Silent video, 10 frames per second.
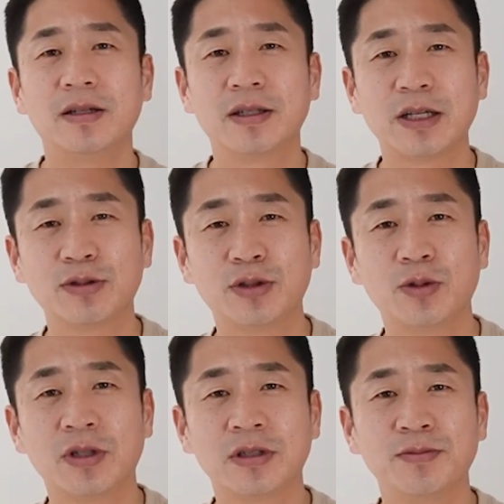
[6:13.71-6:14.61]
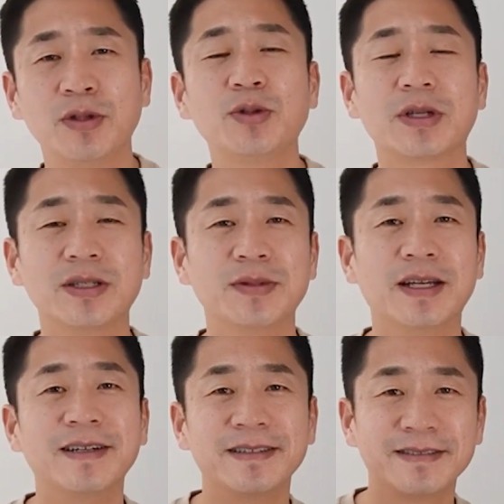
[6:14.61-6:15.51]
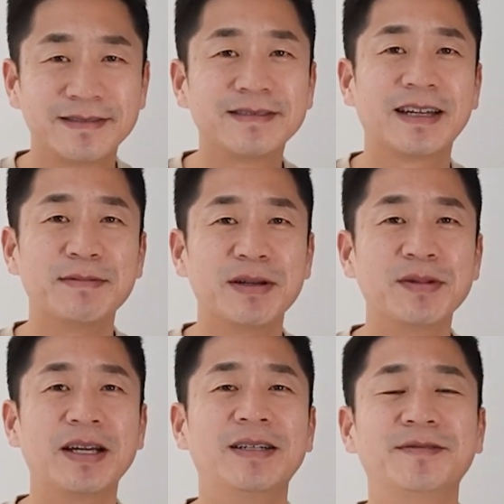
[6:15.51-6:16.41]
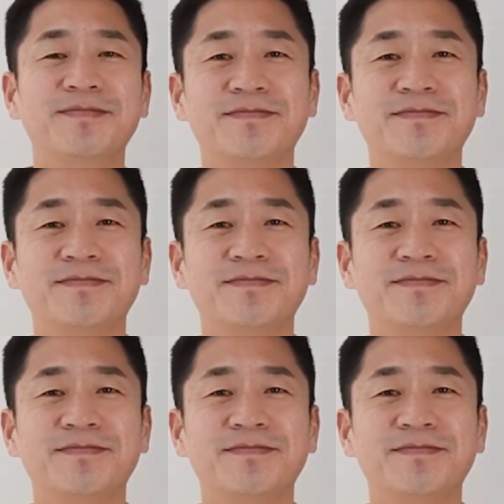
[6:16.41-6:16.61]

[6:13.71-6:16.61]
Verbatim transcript: 자주 들어오셨으면 좋겠습니다. 감사합니다.